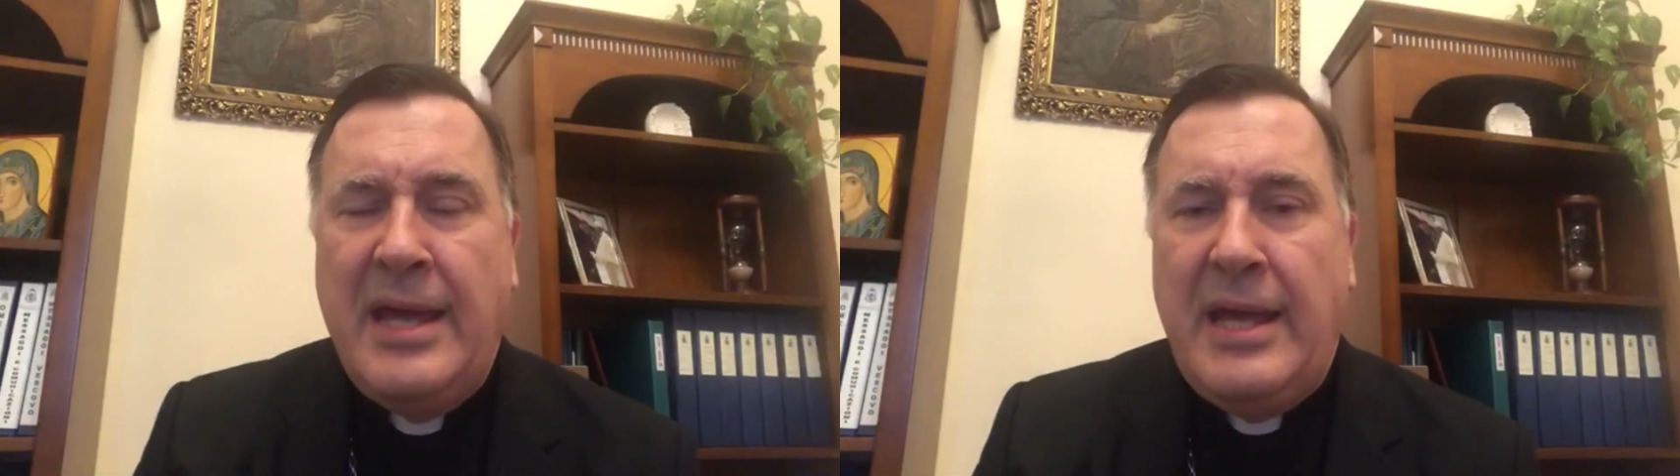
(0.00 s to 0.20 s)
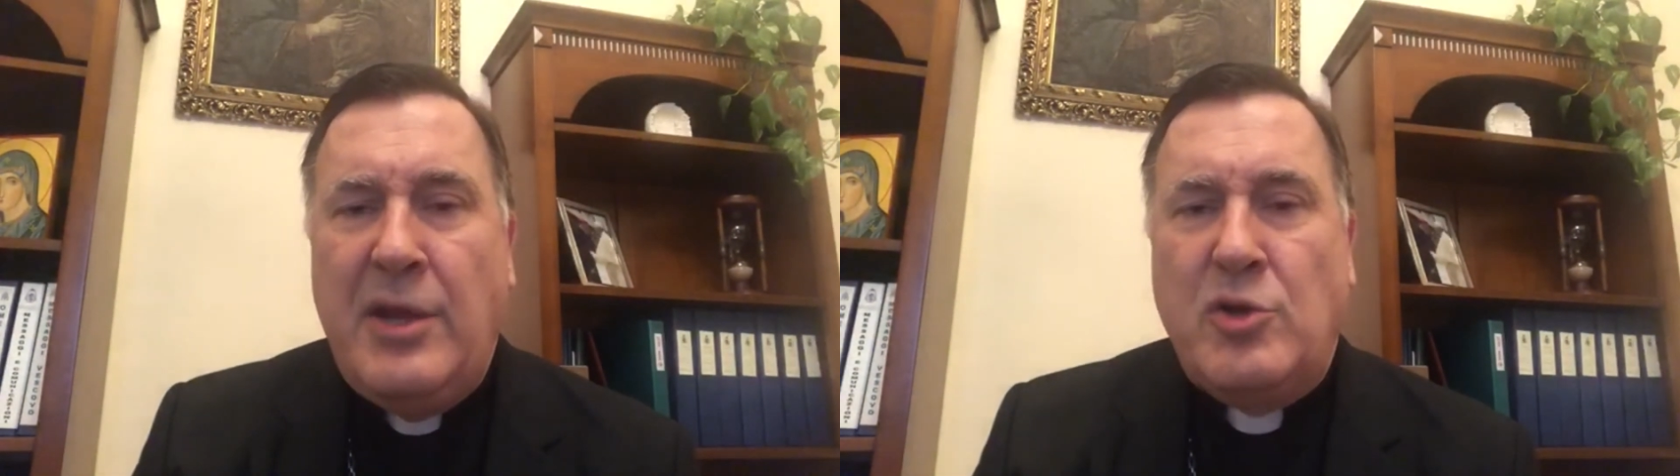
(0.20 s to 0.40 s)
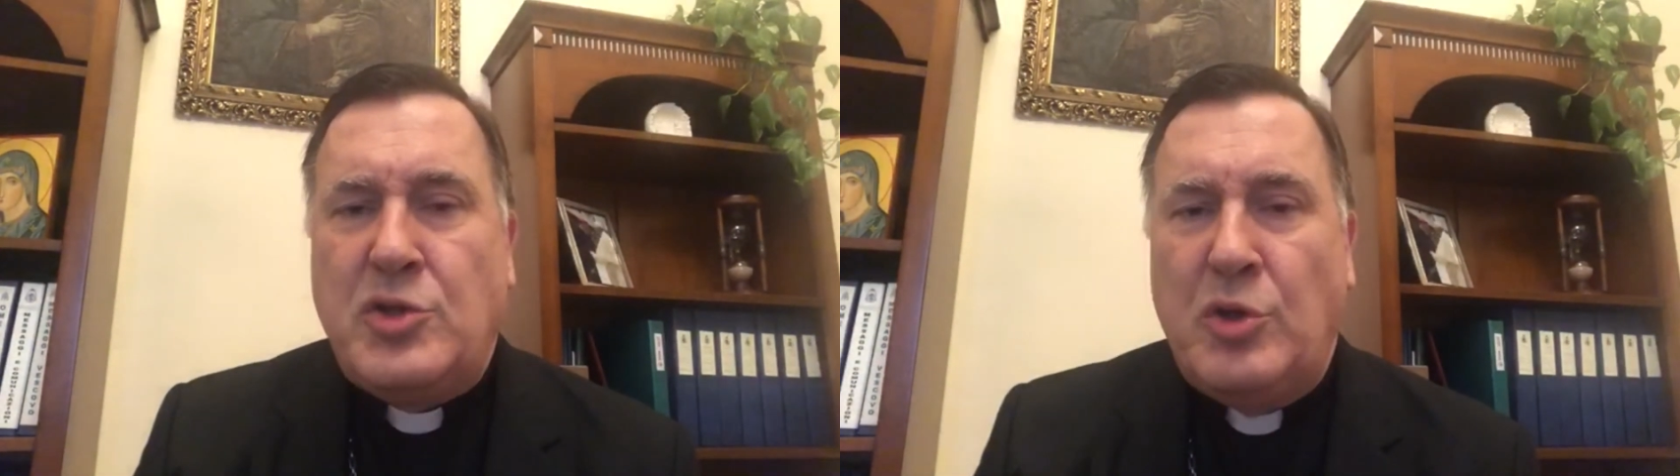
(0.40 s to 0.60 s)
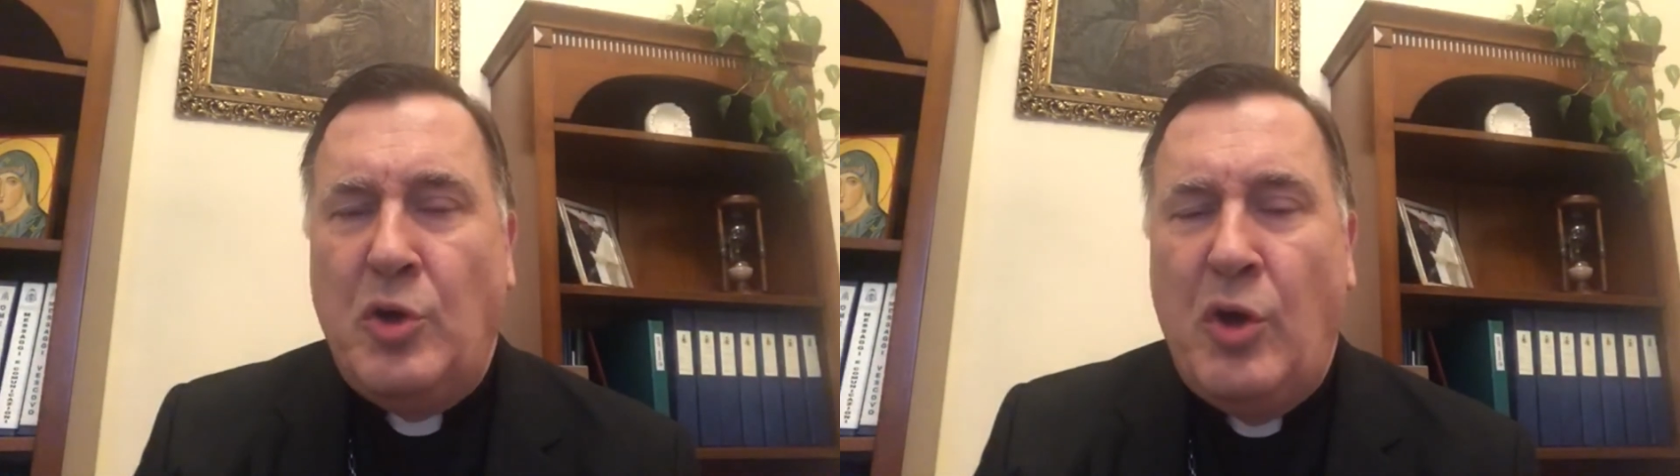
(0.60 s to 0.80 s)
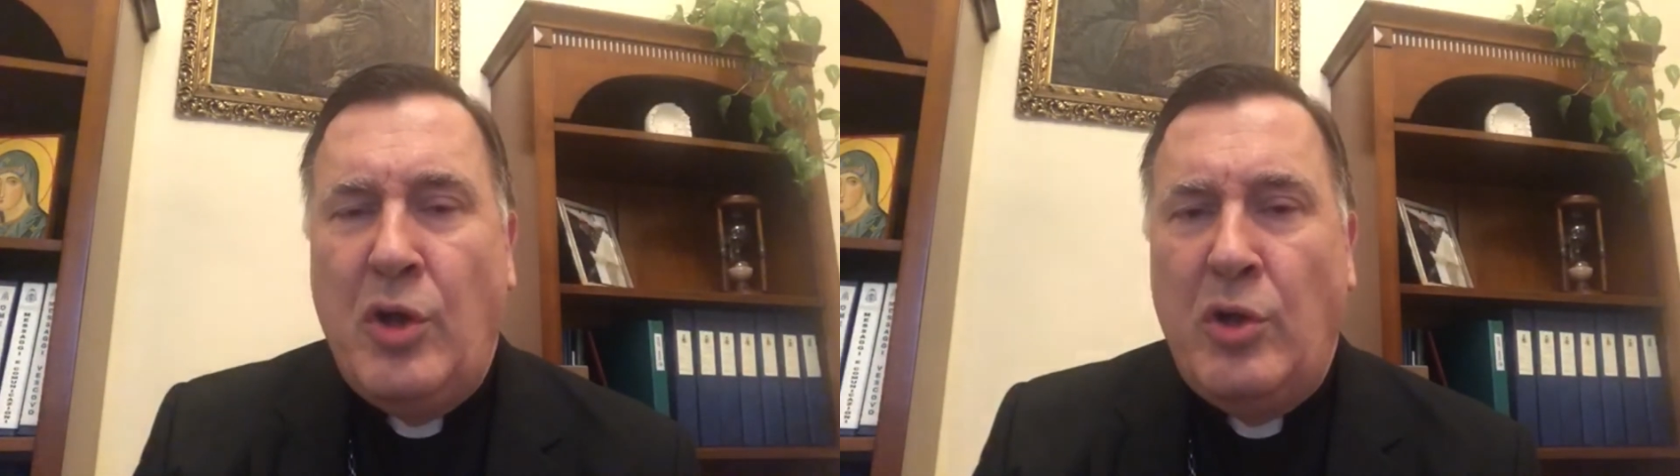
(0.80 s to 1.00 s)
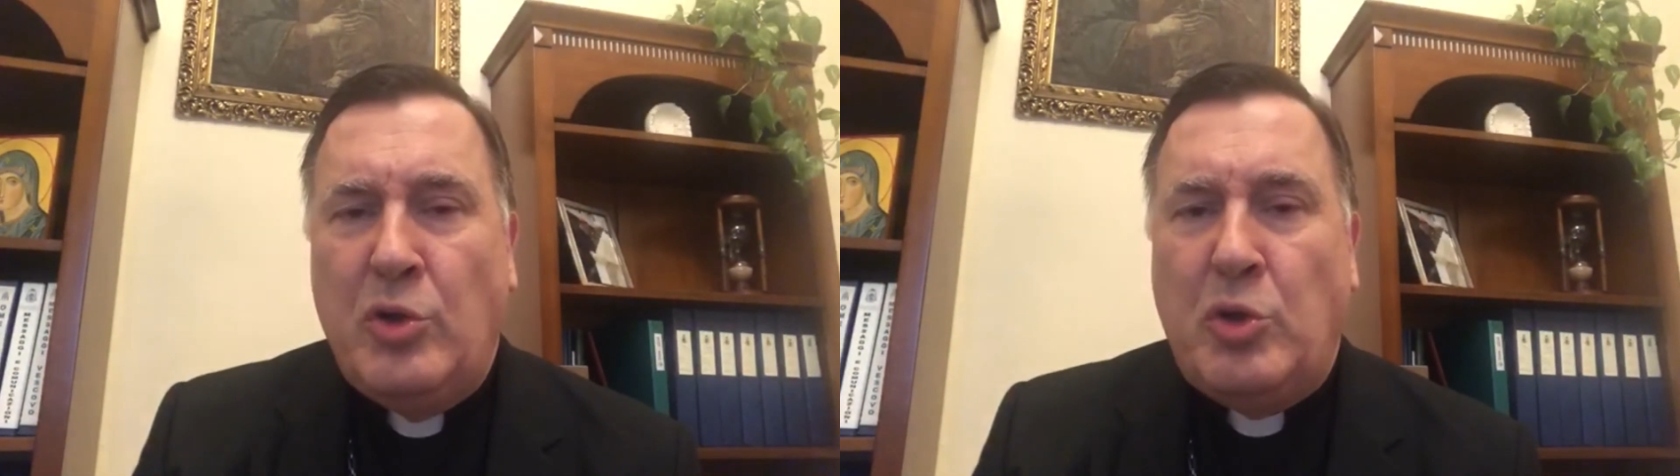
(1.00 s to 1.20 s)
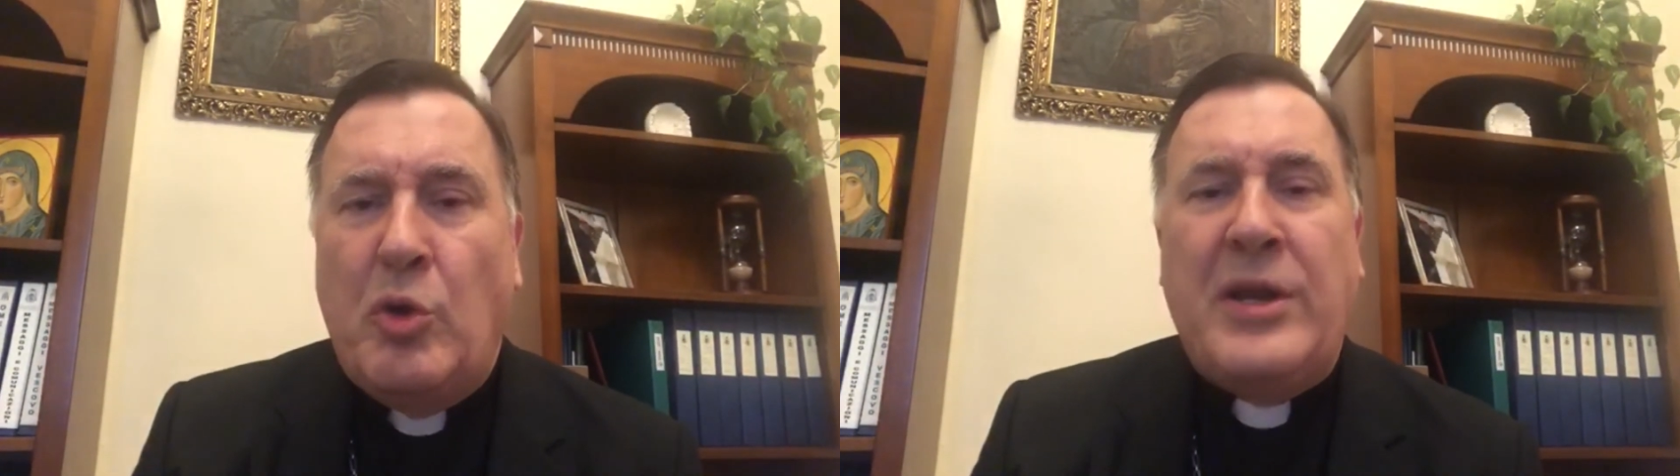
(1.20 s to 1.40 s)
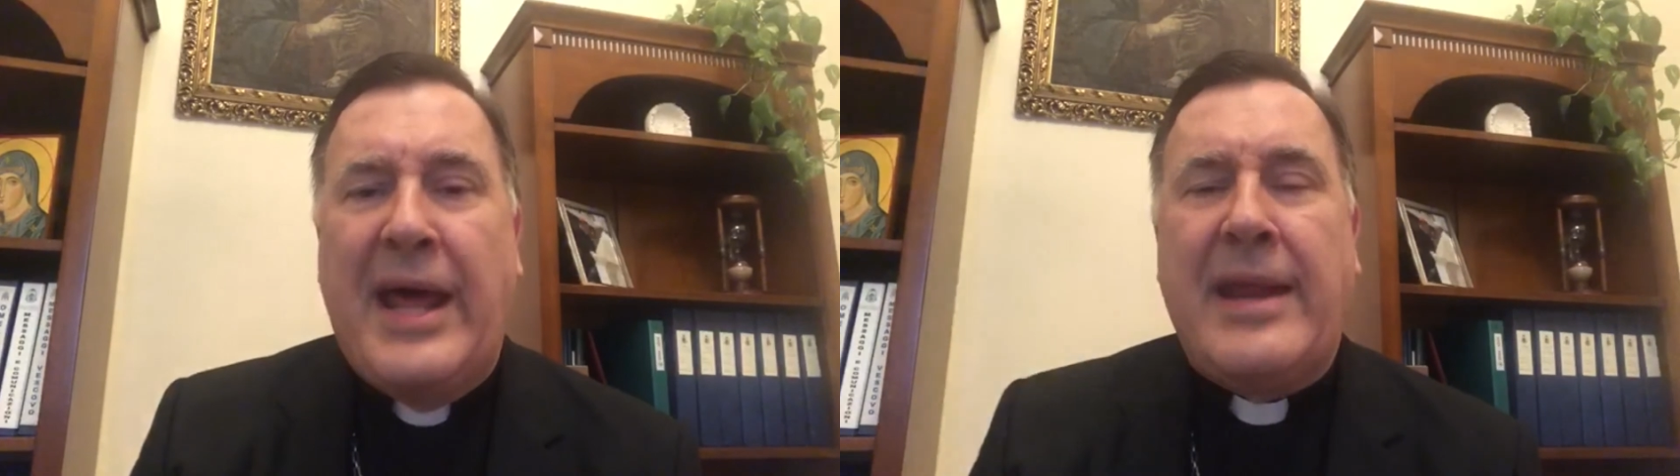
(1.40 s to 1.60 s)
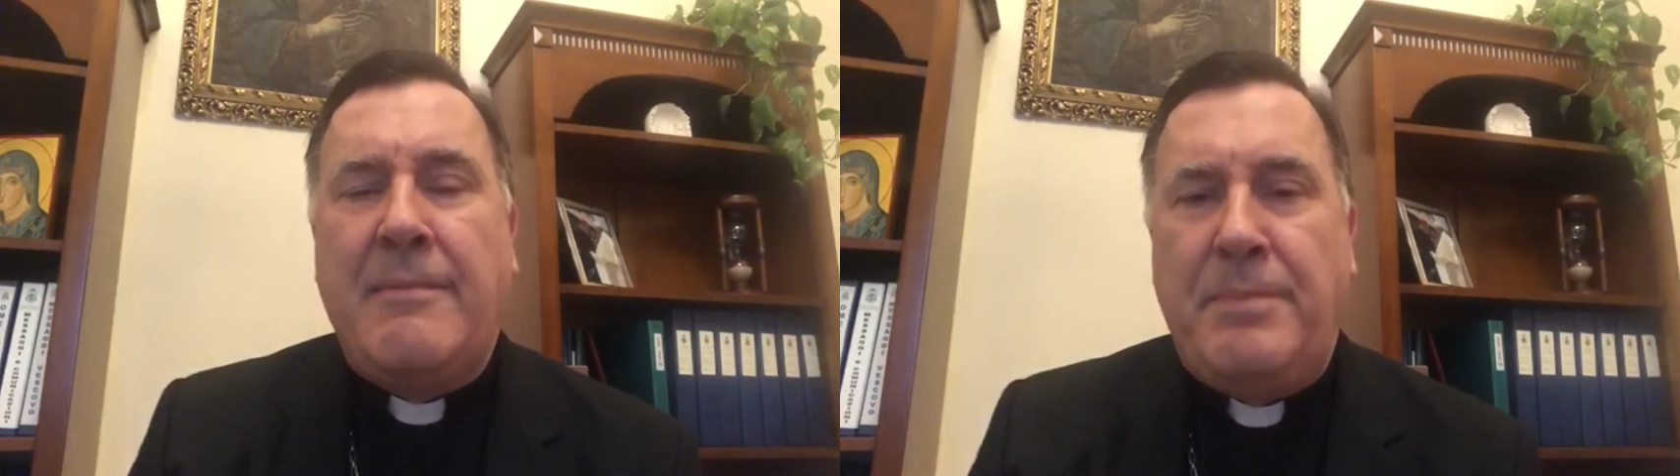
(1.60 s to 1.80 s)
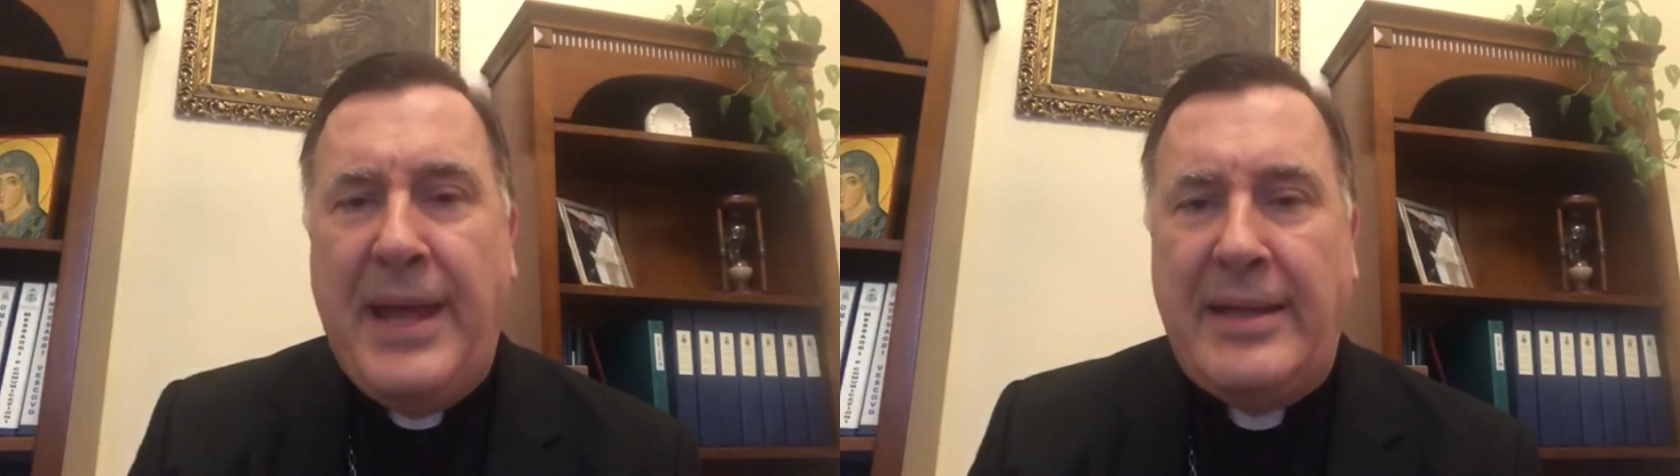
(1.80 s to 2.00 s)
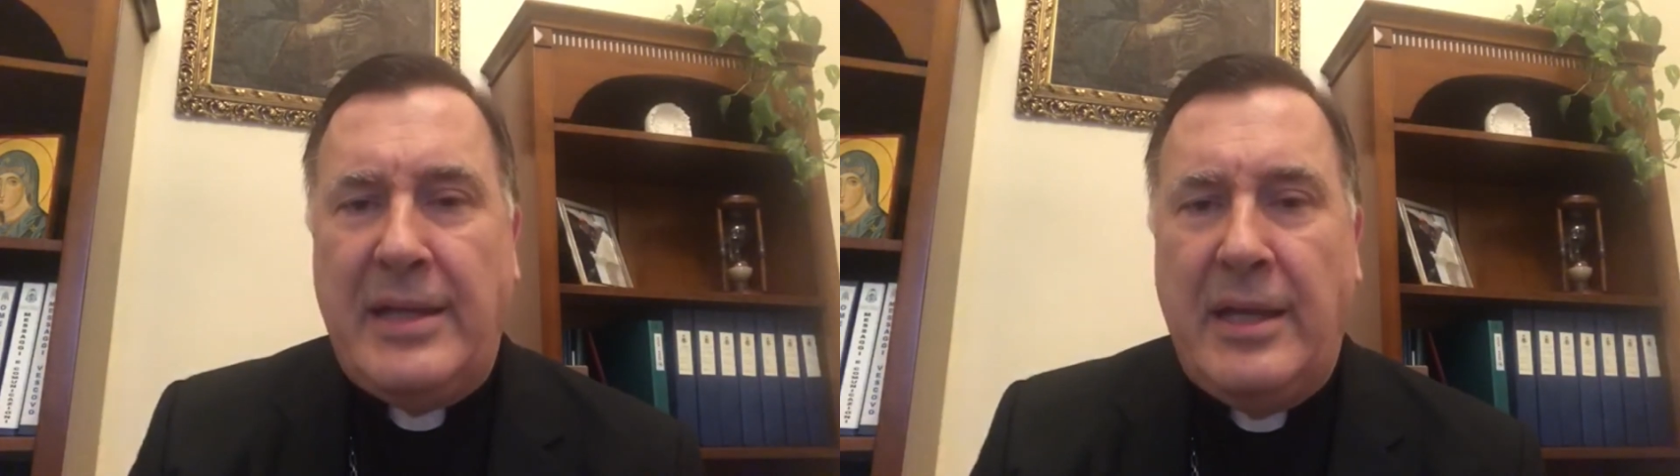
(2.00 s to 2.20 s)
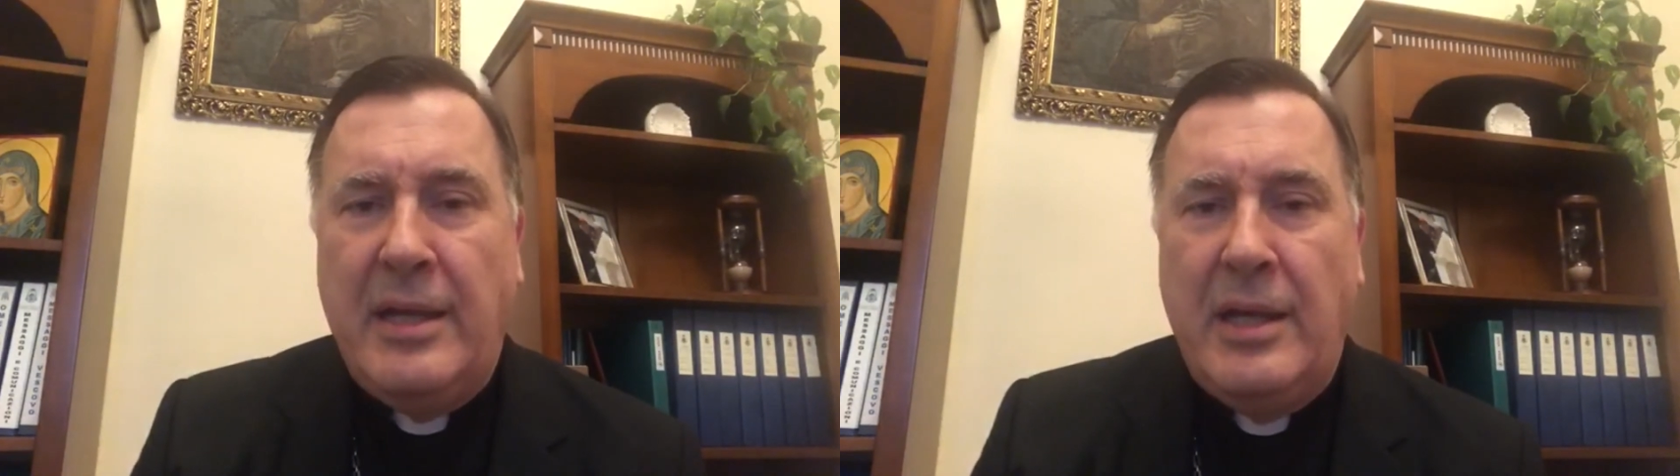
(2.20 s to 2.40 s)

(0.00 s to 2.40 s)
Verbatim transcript: il nostro tornare in piedi